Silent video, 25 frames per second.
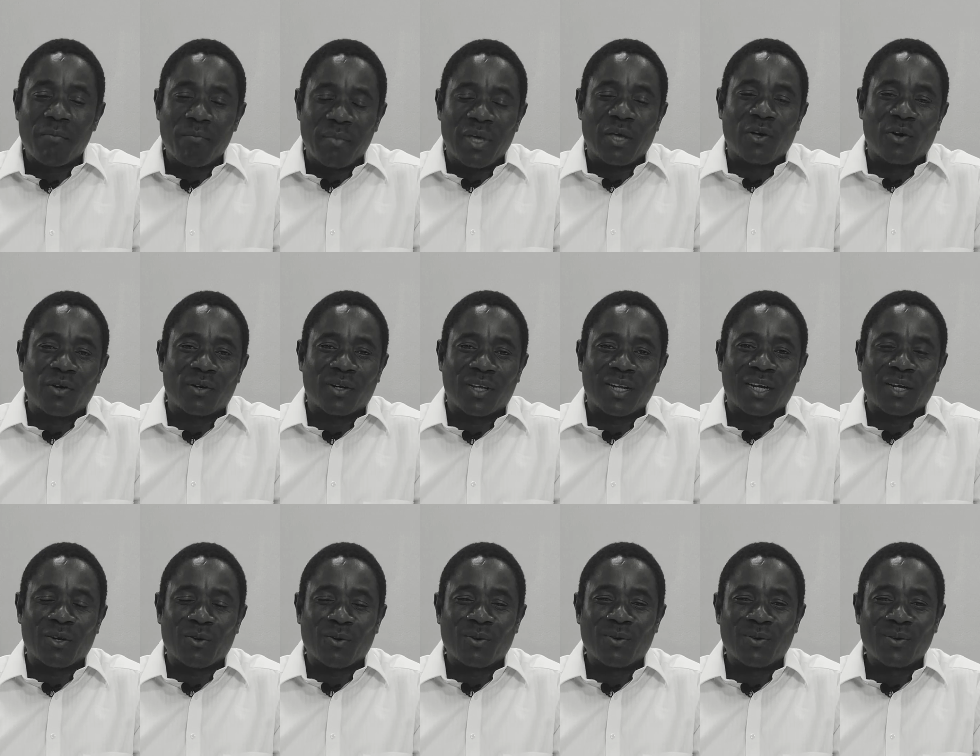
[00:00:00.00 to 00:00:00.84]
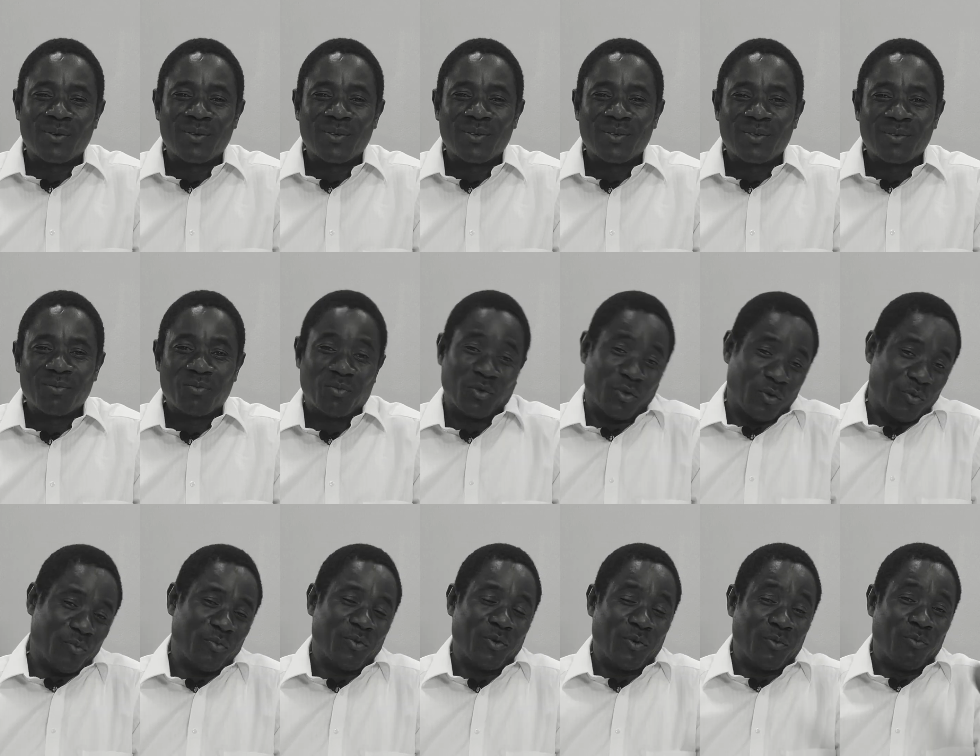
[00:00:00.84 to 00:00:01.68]
mejor, creo.
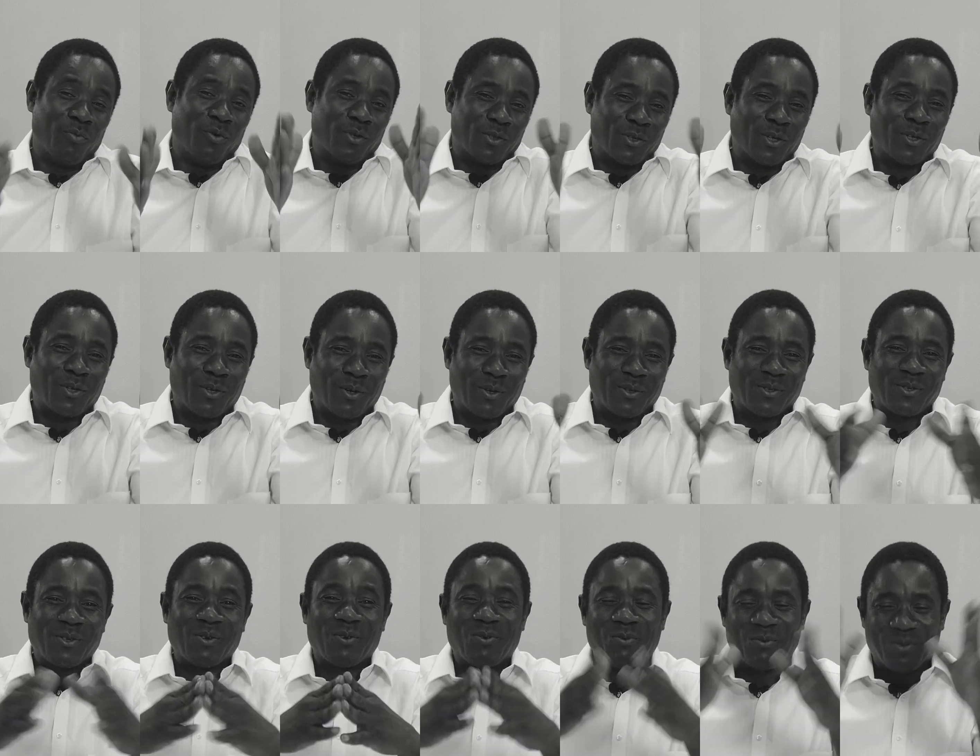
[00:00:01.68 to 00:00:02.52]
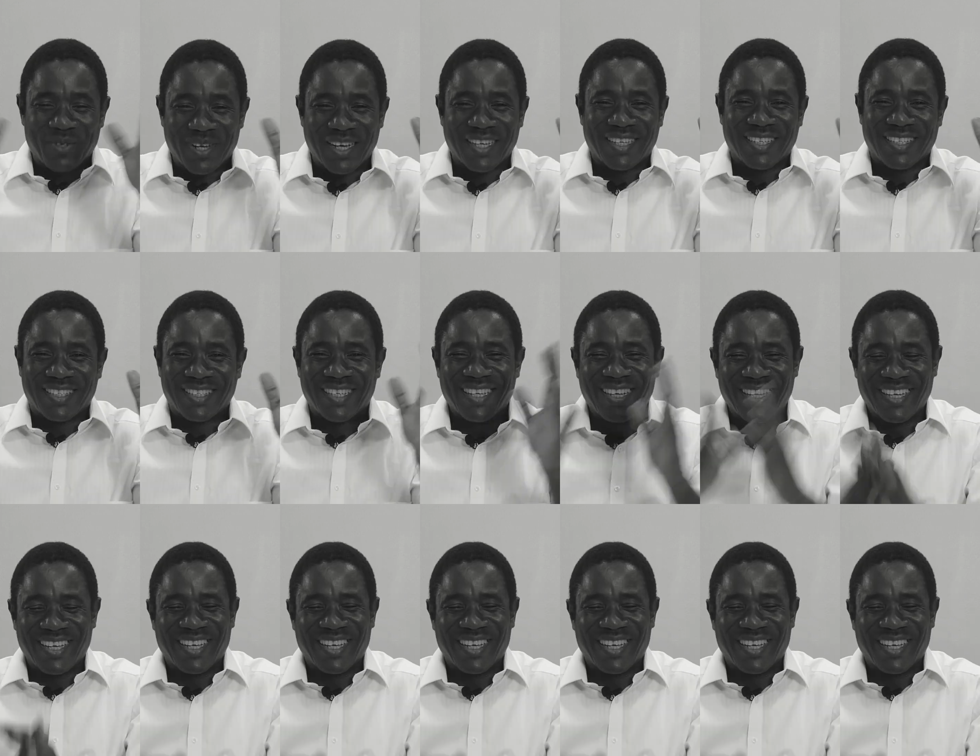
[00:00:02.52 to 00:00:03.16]
Pero vosotros juzgáis.